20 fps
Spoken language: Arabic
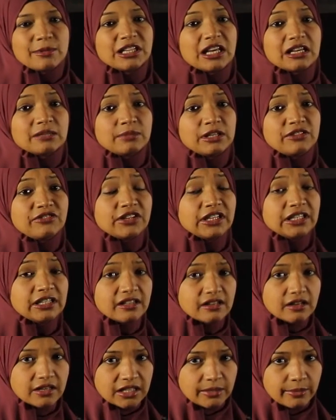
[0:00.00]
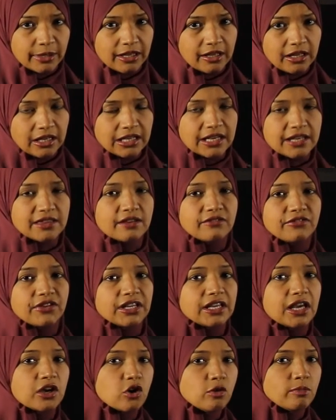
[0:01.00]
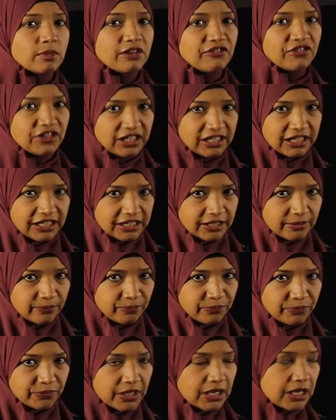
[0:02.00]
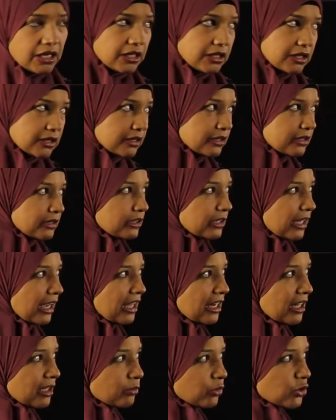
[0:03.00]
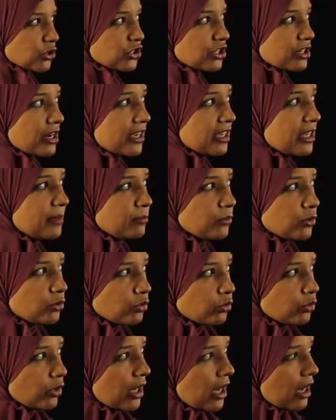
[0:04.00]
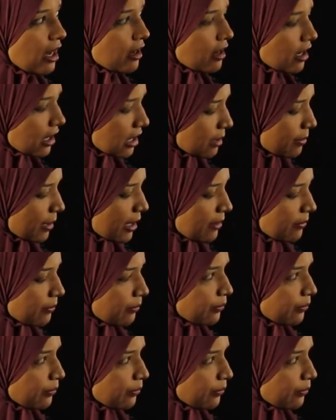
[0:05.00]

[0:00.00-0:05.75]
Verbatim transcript: بدأت بالفعل راكبة إذا فهي جملة فعلية تعال نبص ركبت ركبة